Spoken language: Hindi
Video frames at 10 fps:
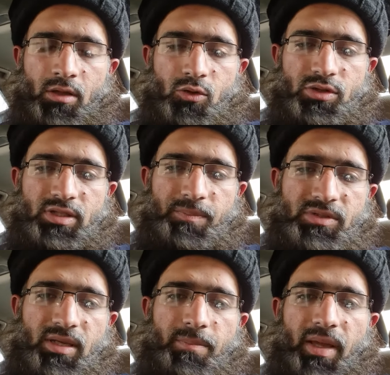तो
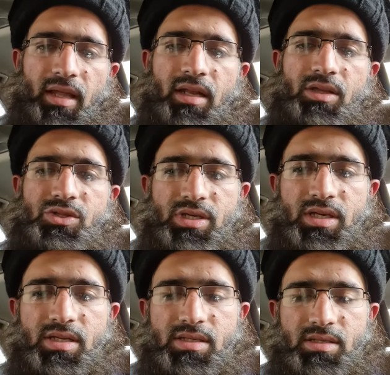सबसे पहली
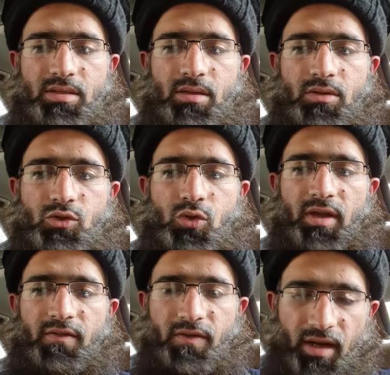चीज़ जो
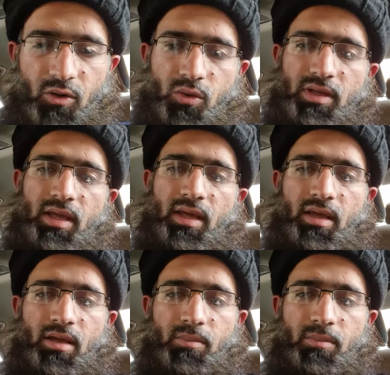इफ़ेक्ट होती है